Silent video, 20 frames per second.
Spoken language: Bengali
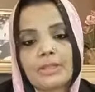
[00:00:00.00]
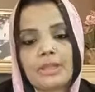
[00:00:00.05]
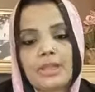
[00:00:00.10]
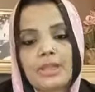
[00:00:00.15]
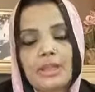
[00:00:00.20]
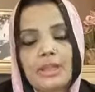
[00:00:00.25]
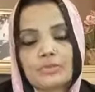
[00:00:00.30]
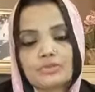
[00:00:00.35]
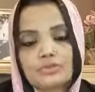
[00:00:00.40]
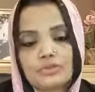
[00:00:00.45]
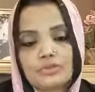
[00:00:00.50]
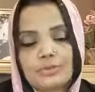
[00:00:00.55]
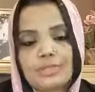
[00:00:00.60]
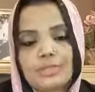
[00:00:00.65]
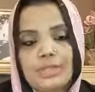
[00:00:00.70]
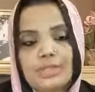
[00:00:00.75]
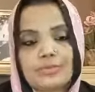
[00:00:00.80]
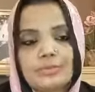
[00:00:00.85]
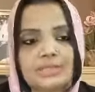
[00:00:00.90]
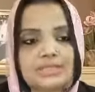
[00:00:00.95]
আউজুবিল্লাহমিন
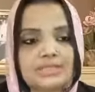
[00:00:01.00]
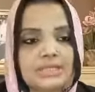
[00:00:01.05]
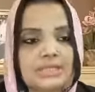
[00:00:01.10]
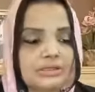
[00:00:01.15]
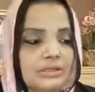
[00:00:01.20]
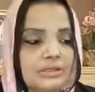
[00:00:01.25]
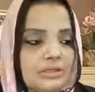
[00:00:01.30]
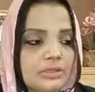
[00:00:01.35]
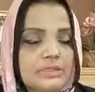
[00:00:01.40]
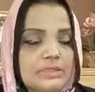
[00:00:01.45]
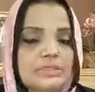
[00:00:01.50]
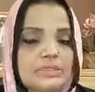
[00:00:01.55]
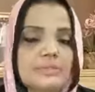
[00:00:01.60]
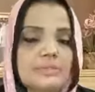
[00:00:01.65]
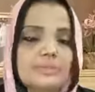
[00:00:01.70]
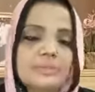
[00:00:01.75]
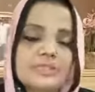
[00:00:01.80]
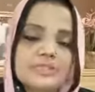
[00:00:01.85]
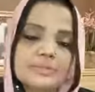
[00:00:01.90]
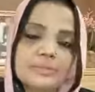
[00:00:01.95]
শাহিতান রাজিম
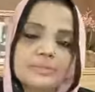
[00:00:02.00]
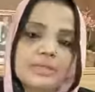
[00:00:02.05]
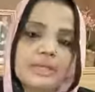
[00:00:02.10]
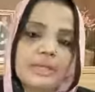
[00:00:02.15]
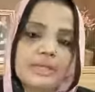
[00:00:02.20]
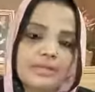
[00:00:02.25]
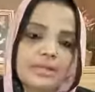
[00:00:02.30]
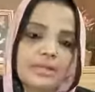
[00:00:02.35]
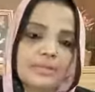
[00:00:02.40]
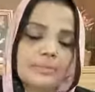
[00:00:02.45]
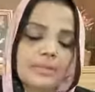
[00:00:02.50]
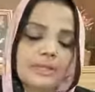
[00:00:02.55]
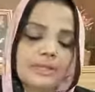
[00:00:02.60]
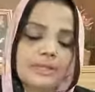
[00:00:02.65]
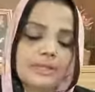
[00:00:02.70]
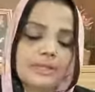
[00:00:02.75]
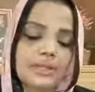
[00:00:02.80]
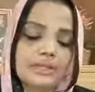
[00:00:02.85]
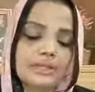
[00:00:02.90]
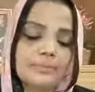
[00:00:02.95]
বিসমিল্লাহ রহমান
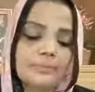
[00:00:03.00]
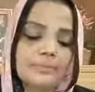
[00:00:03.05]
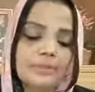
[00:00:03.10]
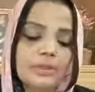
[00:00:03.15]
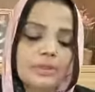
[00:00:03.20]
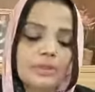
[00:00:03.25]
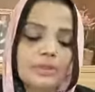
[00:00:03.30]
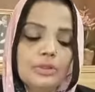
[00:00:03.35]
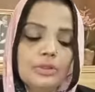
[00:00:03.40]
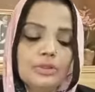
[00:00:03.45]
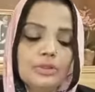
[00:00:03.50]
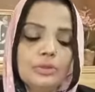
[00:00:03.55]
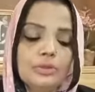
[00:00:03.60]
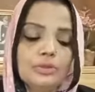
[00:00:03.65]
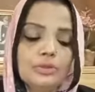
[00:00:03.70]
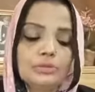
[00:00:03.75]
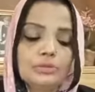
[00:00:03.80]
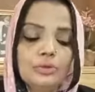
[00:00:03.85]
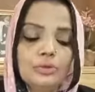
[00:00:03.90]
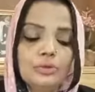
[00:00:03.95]
রাহিম
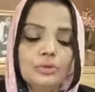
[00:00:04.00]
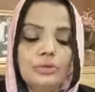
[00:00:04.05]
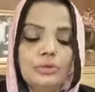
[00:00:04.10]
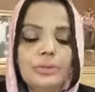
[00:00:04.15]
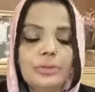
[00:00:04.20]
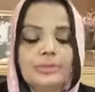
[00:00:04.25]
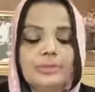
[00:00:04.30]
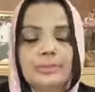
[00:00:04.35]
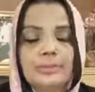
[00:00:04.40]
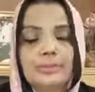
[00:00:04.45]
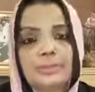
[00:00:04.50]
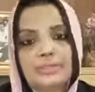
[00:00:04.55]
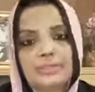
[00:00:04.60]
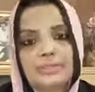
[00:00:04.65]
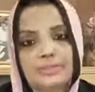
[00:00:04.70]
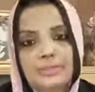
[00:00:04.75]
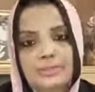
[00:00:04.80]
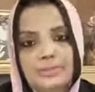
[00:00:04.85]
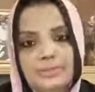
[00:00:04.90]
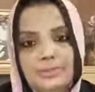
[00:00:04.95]
ধন্যবাদ আপনাদের
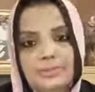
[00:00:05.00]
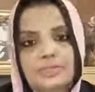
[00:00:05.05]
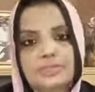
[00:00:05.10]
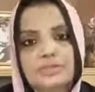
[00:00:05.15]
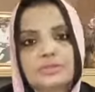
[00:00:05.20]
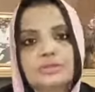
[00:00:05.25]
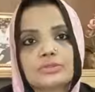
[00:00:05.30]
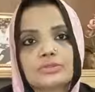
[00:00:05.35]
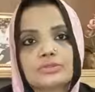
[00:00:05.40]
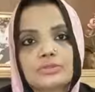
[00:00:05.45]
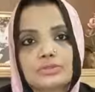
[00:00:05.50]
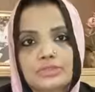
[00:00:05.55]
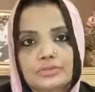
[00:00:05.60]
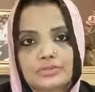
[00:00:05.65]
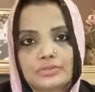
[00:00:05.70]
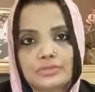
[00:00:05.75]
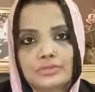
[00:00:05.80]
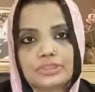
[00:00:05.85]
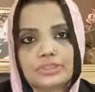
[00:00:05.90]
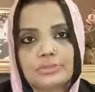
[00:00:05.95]
বিপ্লাস টোয়েন্টি ফোর
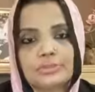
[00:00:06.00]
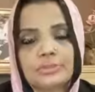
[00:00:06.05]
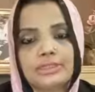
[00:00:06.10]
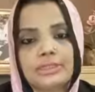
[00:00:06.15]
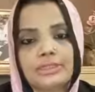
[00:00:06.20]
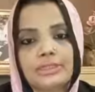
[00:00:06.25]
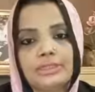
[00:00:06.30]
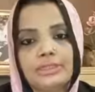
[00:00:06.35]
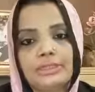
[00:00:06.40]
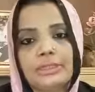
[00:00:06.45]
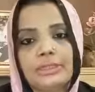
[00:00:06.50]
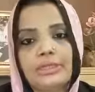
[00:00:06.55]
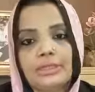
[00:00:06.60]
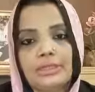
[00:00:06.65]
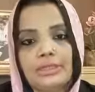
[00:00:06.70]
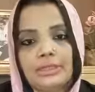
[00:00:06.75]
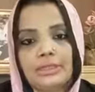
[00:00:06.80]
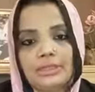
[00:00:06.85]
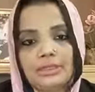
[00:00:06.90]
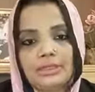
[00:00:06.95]
টিভিকে
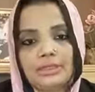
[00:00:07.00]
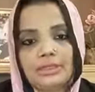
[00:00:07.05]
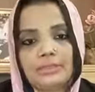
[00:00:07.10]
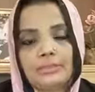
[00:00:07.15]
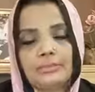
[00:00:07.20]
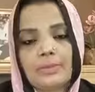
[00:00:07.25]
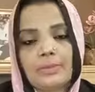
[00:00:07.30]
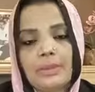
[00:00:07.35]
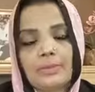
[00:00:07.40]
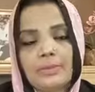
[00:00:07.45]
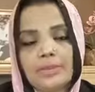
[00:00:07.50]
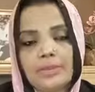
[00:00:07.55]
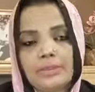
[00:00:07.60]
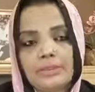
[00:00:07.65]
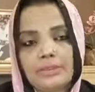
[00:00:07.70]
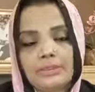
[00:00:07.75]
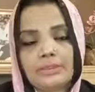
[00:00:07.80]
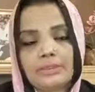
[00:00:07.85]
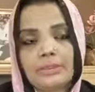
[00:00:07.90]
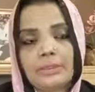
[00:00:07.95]
আমার
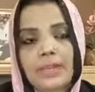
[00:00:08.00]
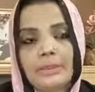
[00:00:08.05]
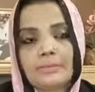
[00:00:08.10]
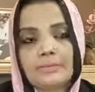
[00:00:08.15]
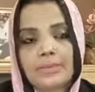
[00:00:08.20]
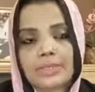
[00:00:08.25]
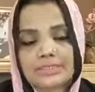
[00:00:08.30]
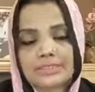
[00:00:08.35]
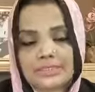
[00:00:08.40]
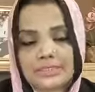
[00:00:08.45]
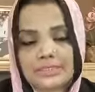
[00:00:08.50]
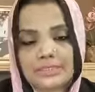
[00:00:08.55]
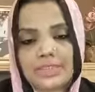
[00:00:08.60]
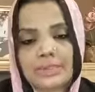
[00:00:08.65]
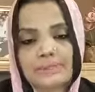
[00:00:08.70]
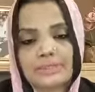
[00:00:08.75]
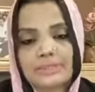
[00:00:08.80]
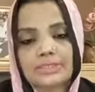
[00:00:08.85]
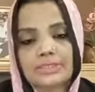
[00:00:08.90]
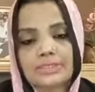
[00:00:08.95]
আজকের আপনাদের
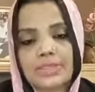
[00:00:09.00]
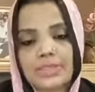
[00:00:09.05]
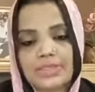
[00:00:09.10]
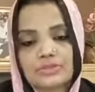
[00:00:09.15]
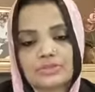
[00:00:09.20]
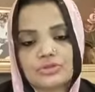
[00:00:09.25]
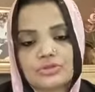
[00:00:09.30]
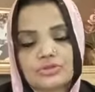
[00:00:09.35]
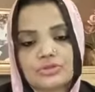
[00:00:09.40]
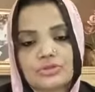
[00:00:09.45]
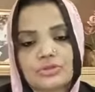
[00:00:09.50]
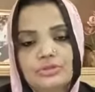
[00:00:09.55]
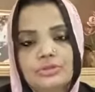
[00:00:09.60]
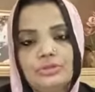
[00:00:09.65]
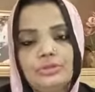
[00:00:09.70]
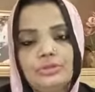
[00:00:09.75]
আয়োজনের জন্য